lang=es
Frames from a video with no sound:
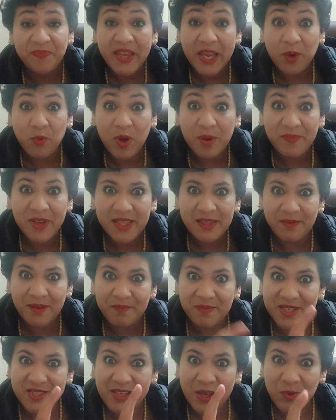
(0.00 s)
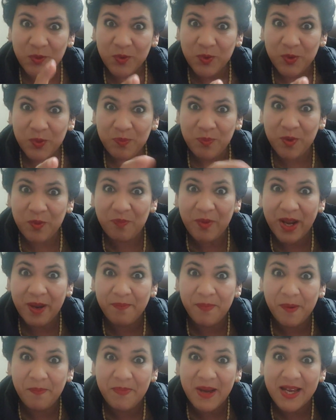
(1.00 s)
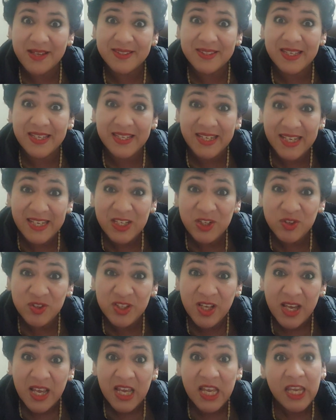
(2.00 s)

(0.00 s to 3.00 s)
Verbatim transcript: igualmente va a empezar un grupo para papás y niños